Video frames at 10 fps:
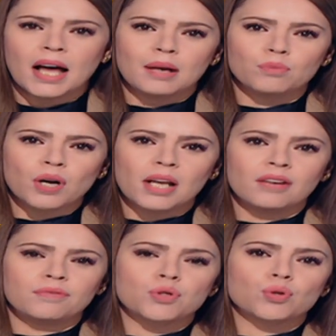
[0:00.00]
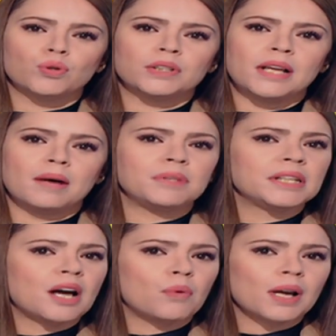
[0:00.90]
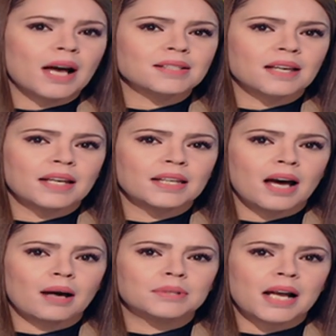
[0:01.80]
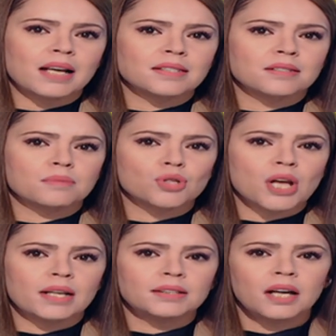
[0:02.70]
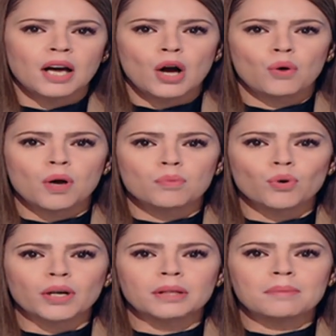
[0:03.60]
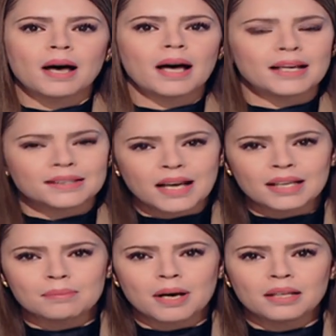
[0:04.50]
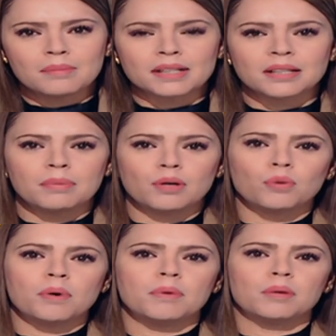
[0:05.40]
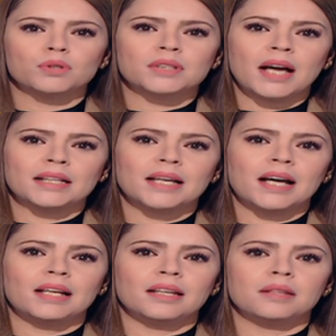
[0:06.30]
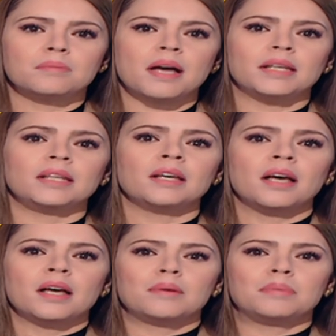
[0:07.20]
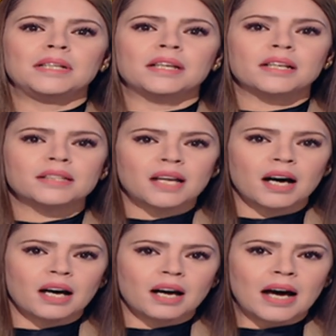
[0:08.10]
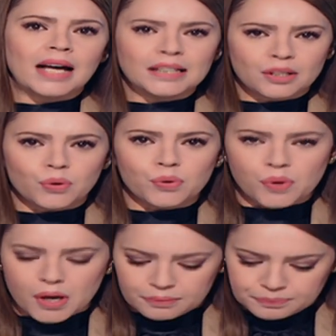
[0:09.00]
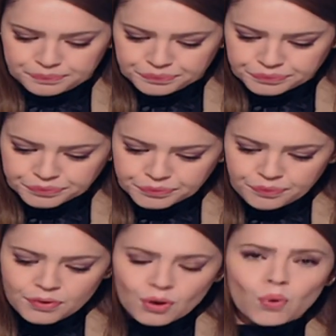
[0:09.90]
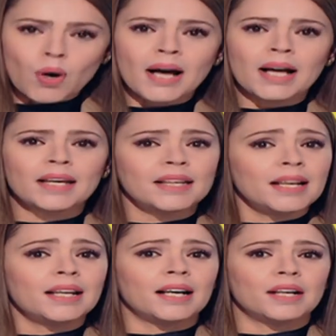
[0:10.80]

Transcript: المكلف بشؤون الأمنية والعسكرية عبد العزيز مجاهد والمقيمة الدائمة لمكتب الأمم المتحدة الإنمائي بليريتا أليكو وخلال